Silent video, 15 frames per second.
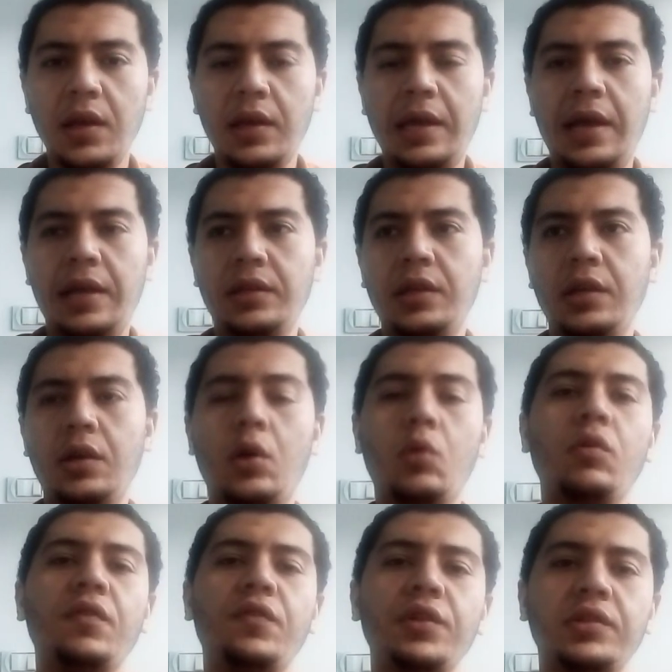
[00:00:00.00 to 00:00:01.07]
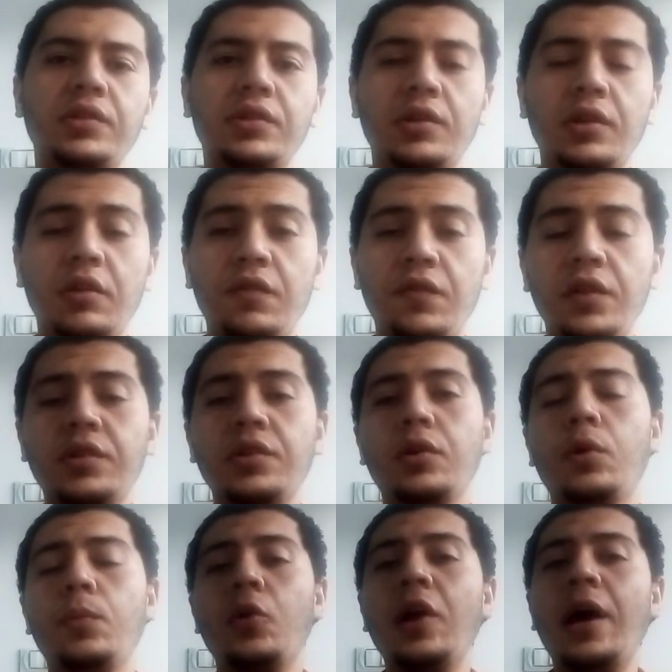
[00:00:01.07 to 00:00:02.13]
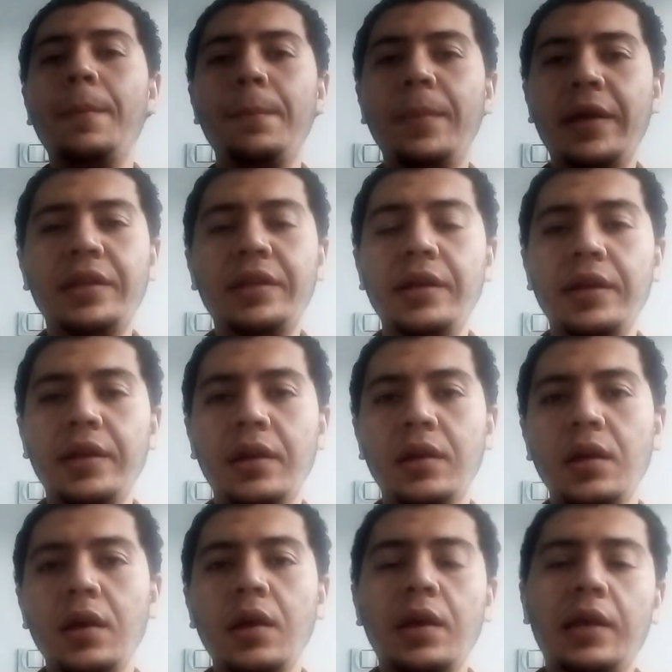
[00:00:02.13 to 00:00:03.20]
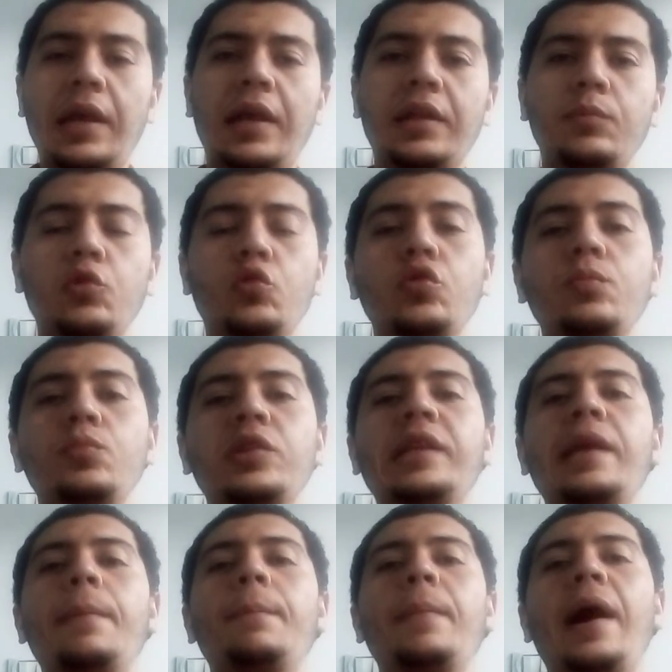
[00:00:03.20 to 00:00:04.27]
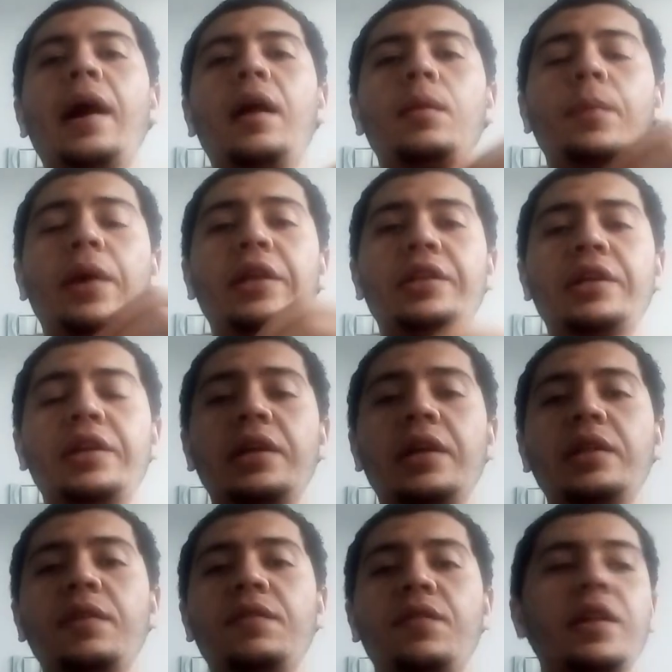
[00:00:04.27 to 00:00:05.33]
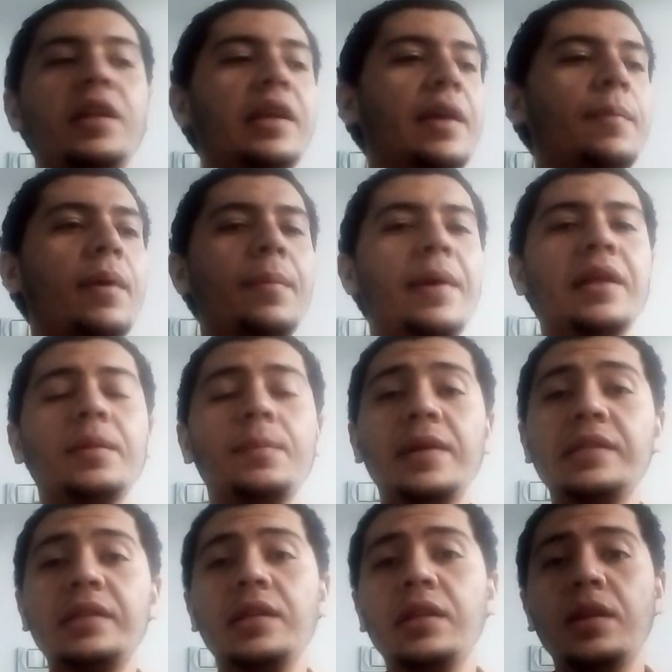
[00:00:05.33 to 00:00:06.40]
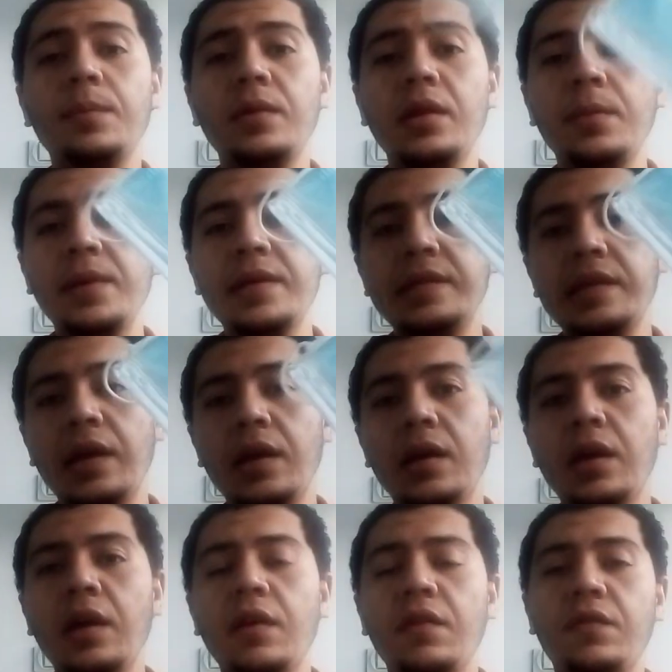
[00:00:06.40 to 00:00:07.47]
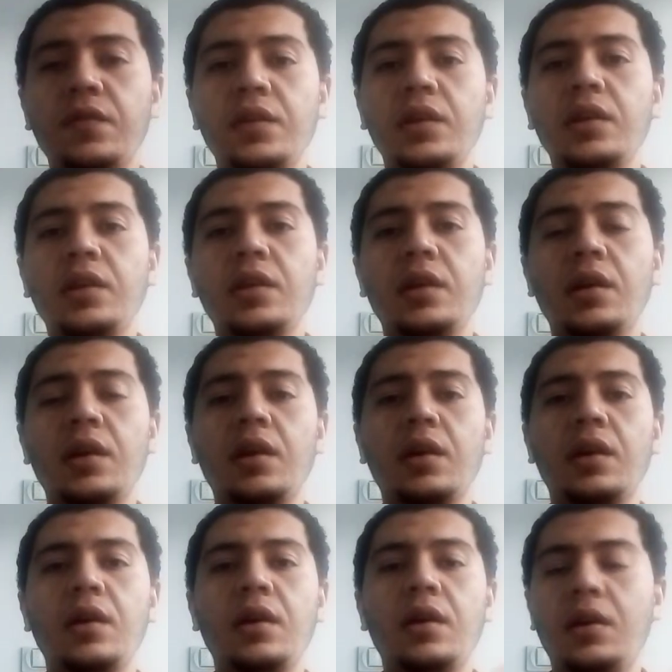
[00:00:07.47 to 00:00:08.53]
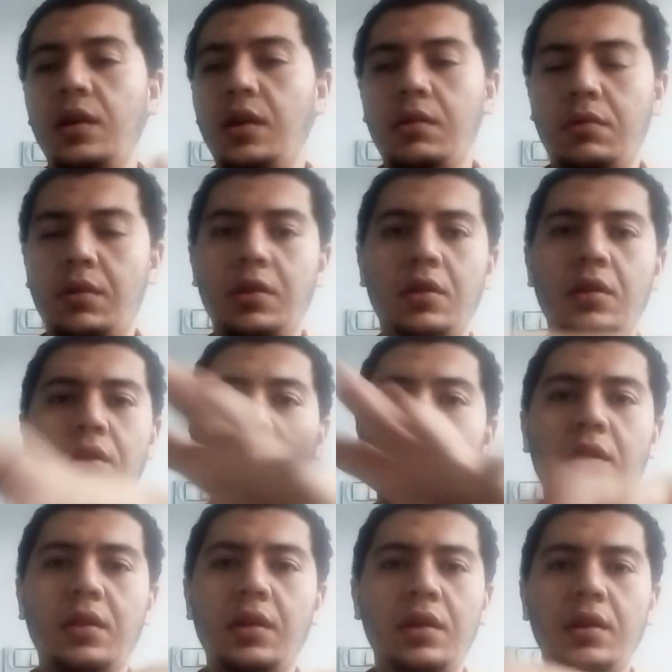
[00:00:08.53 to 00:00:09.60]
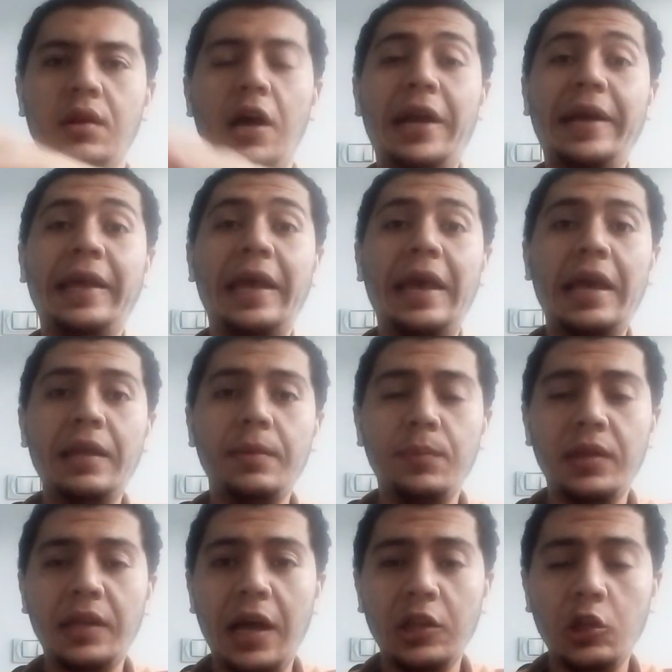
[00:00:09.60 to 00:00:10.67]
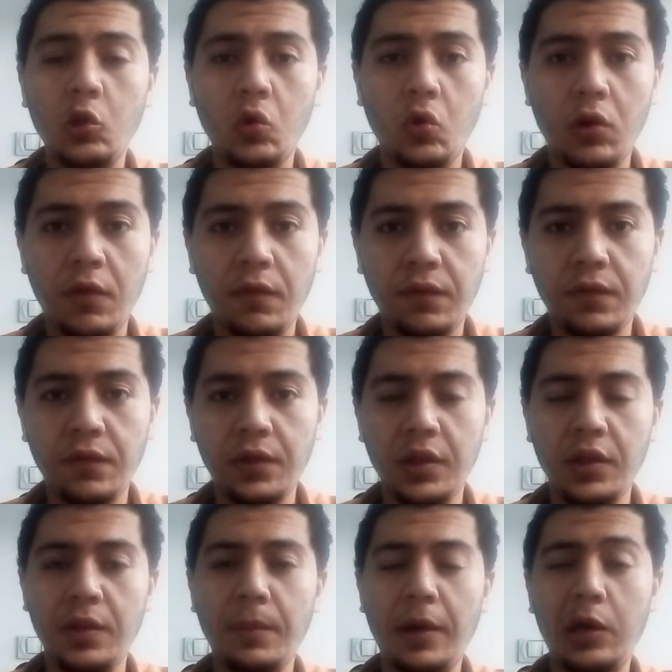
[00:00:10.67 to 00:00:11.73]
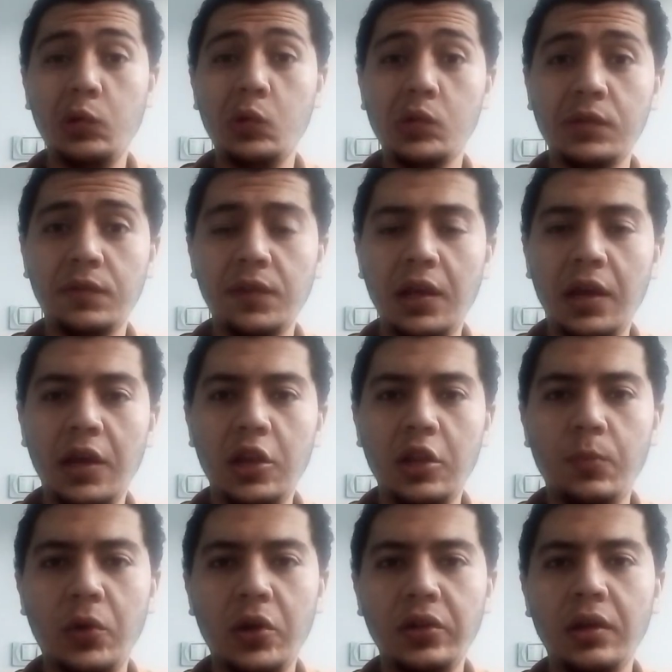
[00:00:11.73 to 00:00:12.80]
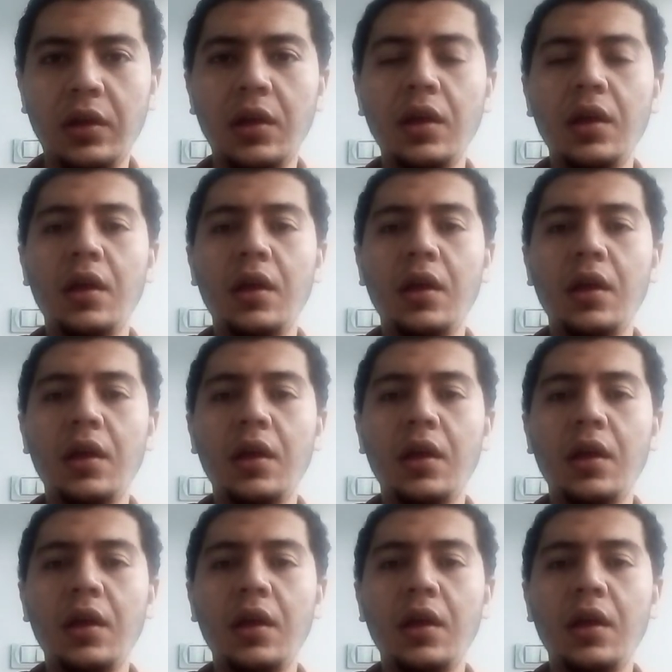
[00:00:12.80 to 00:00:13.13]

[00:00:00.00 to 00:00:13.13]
يعني هو فطر الفطر عبارة عن بكتيريا يعني بنكون متجمعة البكتيريا دي في الكمامات مثلا اللي بنلبسها في آه، الأركان بتاعة الغرف اللي محجوز فيها المرضى